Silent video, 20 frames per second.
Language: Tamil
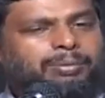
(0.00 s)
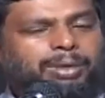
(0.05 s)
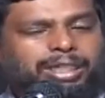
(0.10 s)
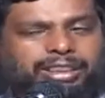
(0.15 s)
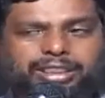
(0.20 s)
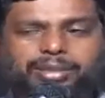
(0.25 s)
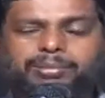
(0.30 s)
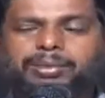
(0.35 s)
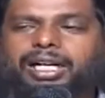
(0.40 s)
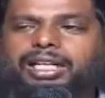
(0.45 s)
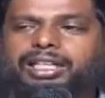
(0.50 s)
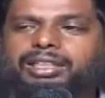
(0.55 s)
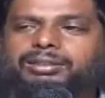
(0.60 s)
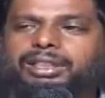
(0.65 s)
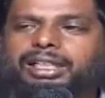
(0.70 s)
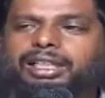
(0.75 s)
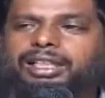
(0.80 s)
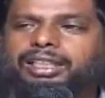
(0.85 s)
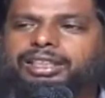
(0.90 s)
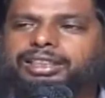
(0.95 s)

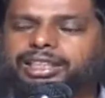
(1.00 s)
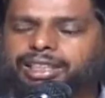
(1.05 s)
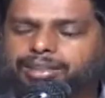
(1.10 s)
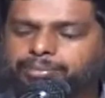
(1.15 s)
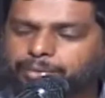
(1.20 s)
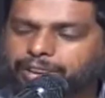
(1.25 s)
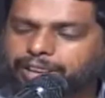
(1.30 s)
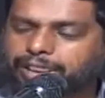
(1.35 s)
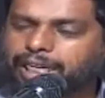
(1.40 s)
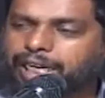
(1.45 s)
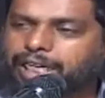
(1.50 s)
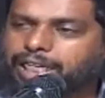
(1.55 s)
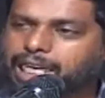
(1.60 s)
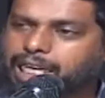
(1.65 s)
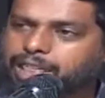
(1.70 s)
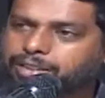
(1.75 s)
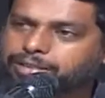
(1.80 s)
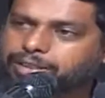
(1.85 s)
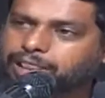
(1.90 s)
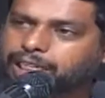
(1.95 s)
மட்டமானவள் என்பதை
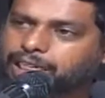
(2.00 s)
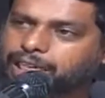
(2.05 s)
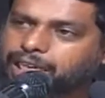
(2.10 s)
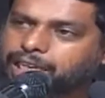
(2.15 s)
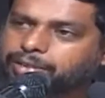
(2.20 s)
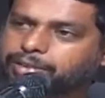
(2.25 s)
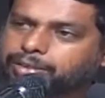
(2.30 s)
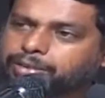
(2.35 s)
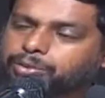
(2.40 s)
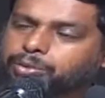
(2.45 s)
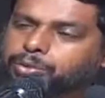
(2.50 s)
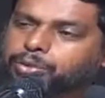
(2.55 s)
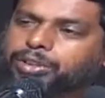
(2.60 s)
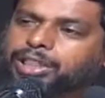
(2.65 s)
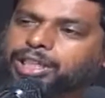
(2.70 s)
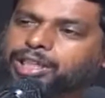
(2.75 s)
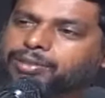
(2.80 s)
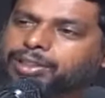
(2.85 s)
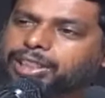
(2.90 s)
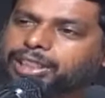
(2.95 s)
அல்லாஹு தாலாவின்
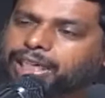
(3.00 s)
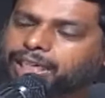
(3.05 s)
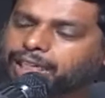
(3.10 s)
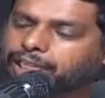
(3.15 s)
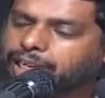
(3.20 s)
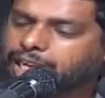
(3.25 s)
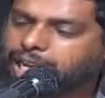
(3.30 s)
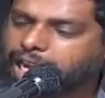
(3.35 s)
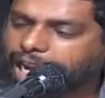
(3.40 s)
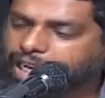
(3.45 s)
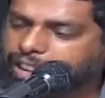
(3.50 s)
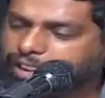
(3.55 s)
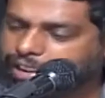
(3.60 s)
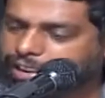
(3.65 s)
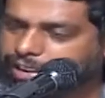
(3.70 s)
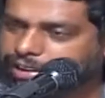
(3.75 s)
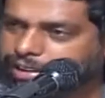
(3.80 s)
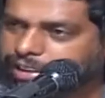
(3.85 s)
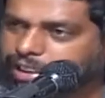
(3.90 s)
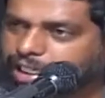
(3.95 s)
தூதர் அவர்கள்
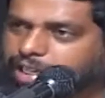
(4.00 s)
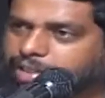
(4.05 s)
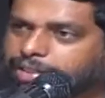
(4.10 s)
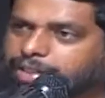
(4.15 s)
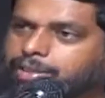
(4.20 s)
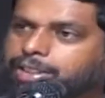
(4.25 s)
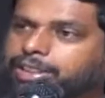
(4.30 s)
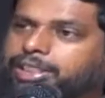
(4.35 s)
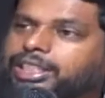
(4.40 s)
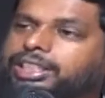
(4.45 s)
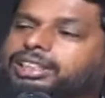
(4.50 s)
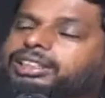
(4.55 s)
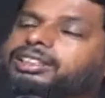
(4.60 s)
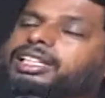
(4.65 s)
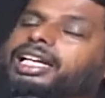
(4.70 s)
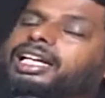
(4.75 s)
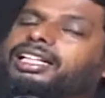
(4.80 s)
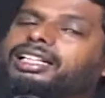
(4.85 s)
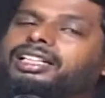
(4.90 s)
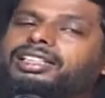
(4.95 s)
அங்கிருந்து
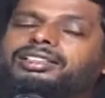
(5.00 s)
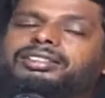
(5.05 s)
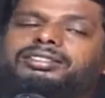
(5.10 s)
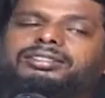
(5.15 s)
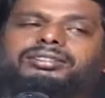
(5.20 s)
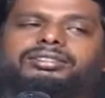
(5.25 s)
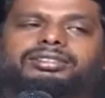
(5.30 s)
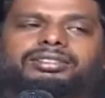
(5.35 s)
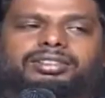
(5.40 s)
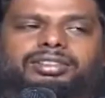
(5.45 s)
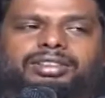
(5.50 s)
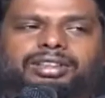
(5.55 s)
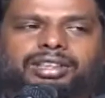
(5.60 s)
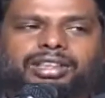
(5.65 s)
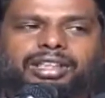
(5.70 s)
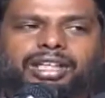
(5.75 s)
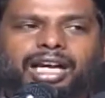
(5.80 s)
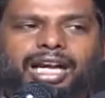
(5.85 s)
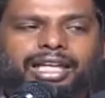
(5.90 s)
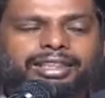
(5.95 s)
எடுக்கிறார்கள்
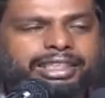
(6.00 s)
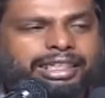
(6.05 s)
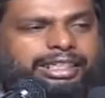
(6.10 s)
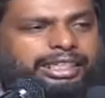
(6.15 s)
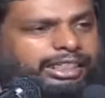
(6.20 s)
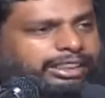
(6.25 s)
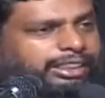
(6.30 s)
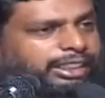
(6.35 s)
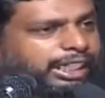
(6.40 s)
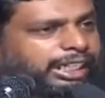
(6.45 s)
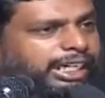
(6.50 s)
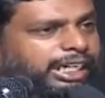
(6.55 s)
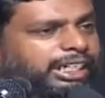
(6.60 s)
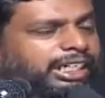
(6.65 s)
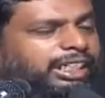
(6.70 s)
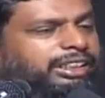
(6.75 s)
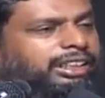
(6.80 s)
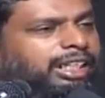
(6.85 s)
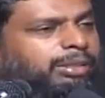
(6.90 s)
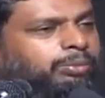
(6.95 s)
அந்த கெட்ட
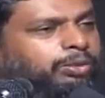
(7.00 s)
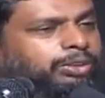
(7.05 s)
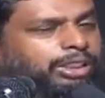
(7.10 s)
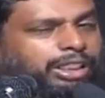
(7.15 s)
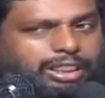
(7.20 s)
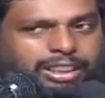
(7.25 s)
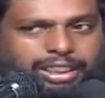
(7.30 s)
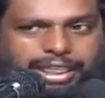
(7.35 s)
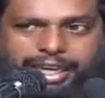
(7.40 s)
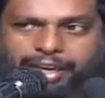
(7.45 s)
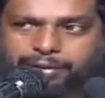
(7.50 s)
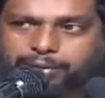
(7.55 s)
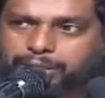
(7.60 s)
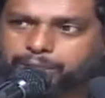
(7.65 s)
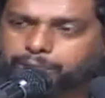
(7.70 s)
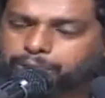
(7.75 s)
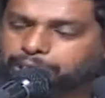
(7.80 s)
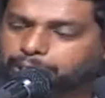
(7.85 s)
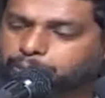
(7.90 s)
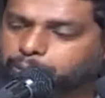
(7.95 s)
எண்ணத்தை முதலிலே
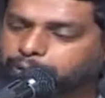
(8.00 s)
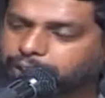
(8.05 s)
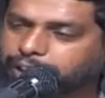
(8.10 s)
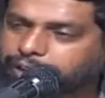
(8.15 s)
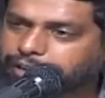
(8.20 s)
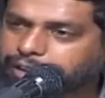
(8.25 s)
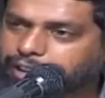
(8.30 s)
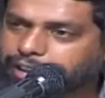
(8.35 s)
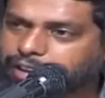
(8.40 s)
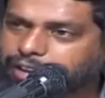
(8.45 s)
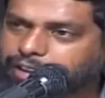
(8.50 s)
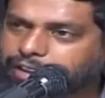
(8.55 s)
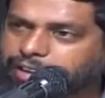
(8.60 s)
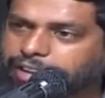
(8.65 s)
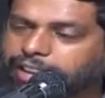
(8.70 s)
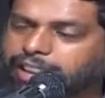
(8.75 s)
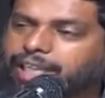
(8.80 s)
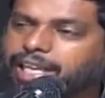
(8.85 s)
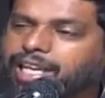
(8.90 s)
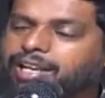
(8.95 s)
அவர்களுடைய உள்ளத்தில்
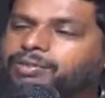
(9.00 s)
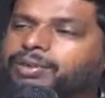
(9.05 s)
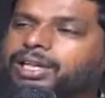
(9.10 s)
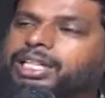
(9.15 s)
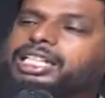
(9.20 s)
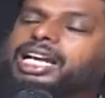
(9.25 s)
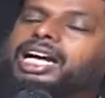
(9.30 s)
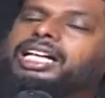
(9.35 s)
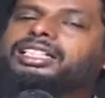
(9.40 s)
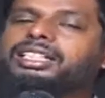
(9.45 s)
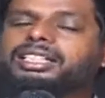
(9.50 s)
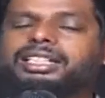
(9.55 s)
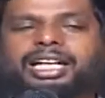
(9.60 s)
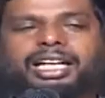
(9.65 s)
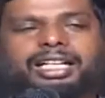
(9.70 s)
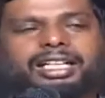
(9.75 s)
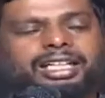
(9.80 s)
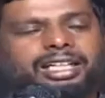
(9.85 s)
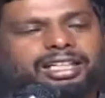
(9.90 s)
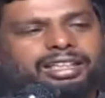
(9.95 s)
இருந்து
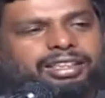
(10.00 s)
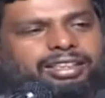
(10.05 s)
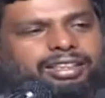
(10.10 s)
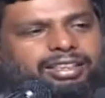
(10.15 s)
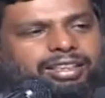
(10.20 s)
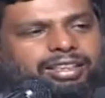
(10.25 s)
வெளியாக்குகிறார்கள்